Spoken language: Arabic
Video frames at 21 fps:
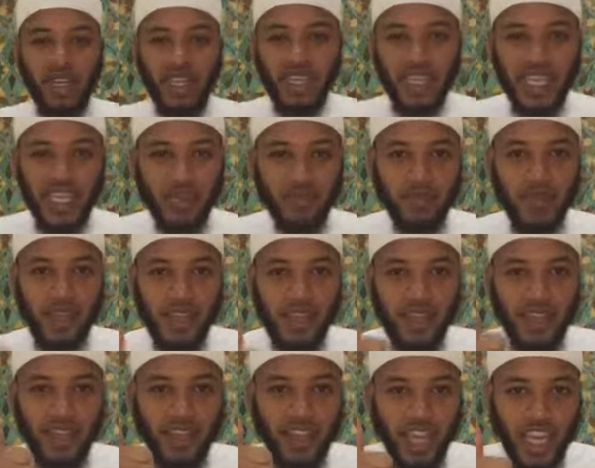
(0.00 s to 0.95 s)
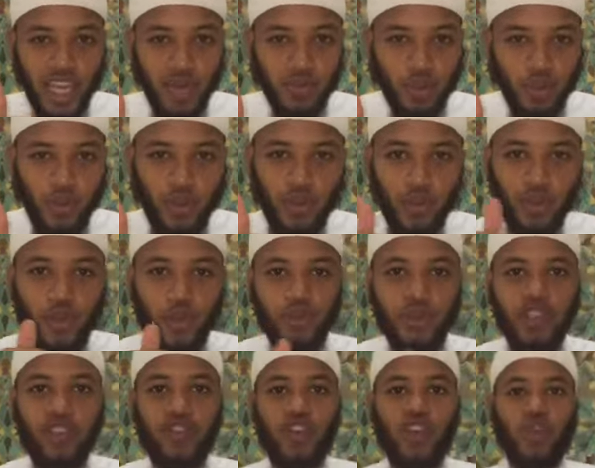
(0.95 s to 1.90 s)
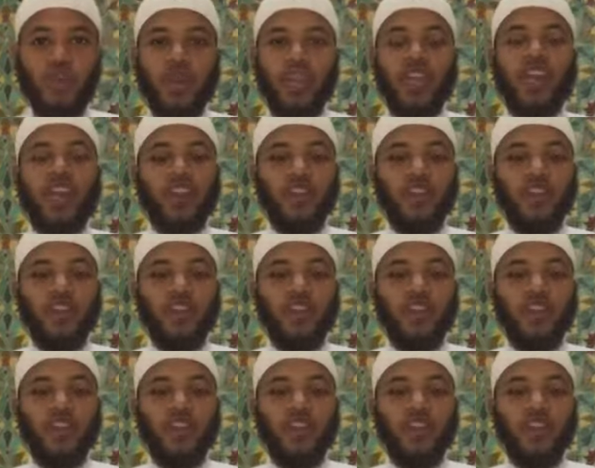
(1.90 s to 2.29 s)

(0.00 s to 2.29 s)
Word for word: بينهم علم ينتفع به